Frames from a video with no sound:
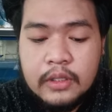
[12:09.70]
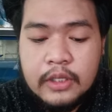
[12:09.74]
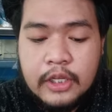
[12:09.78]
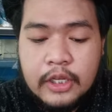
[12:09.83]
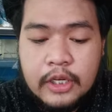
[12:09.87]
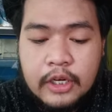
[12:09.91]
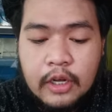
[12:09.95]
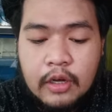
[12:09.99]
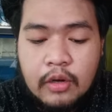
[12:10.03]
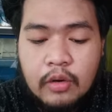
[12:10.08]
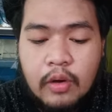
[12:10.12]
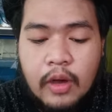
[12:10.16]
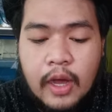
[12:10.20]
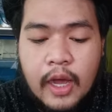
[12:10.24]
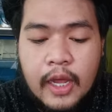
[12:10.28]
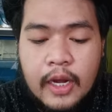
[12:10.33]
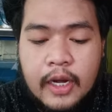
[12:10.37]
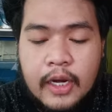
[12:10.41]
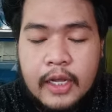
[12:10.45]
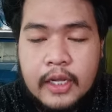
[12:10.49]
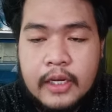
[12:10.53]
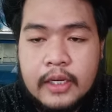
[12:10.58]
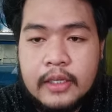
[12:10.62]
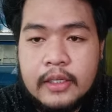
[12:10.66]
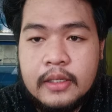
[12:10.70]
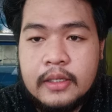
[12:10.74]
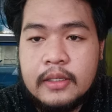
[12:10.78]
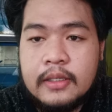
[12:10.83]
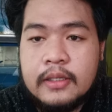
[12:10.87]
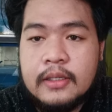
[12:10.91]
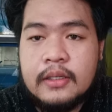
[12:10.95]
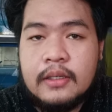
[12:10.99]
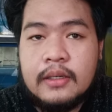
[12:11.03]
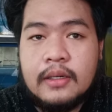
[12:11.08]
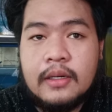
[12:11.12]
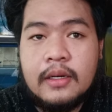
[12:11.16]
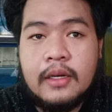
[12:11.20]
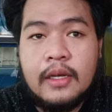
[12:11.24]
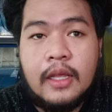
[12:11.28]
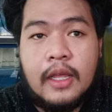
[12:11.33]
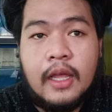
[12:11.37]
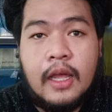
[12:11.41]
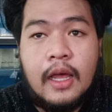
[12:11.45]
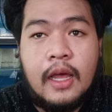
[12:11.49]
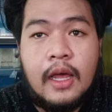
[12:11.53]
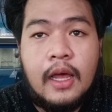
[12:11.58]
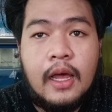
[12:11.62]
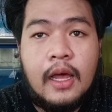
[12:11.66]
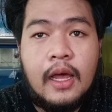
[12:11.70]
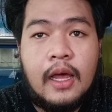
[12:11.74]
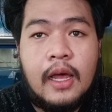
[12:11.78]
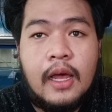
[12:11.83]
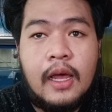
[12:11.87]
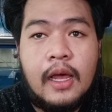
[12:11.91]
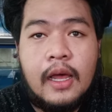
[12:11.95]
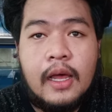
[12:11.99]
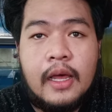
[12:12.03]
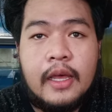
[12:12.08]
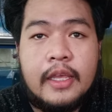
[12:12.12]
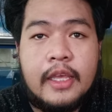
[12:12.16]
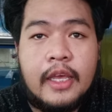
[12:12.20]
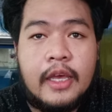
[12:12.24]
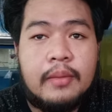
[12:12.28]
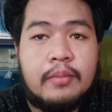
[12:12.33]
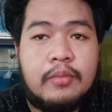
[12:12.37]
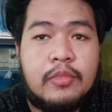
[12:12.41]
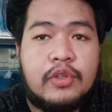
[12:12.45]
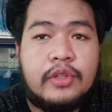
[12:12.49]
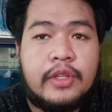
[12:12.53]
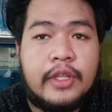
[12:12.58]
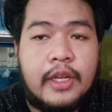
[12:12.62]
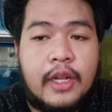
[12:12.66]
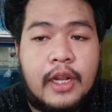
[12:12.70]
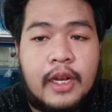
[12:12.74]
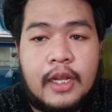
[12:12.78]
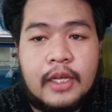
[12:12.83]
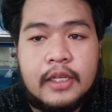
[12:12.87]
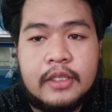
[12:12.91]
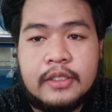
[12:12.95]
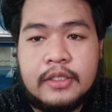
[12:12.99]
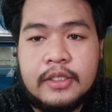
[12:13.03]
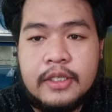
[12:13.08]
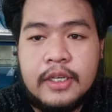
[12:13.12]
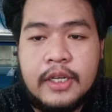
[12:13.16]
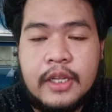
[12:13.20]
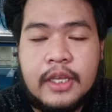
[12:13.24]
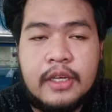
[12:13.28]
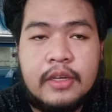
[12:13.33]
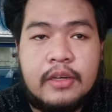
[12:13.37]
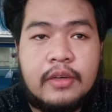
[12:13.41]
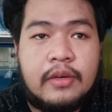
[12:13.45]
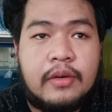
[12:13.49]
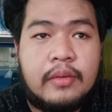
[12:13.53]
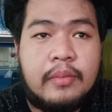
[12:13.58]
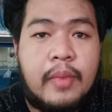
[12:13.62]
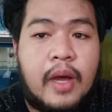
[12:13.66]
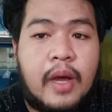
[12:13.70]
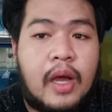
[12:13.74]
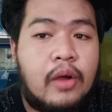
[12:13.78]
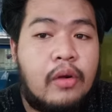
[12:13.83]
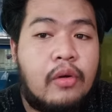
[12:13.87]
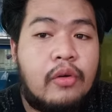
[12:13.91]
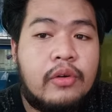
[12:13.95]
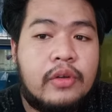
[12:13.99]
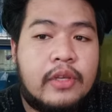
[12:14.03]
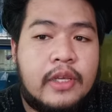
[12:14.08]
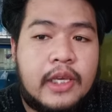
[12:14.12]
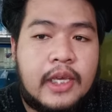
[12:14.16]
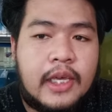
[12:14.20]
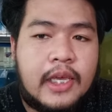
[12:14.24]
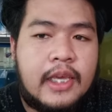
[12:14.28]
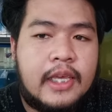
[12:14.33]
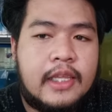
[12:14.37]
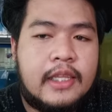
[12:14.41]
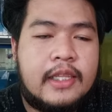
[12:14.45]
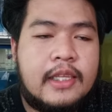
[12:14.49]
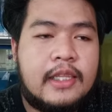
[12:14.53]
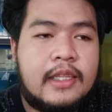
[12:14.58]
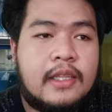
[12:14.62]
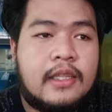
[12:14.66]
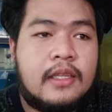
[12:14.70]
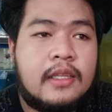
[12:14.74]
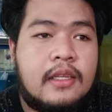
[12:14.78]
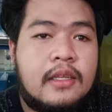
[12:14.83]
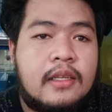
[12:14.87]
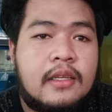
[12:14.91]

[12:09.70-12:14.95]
hindi nakuhanan kaya ayan buti na lang chinek ko bago ko i-edit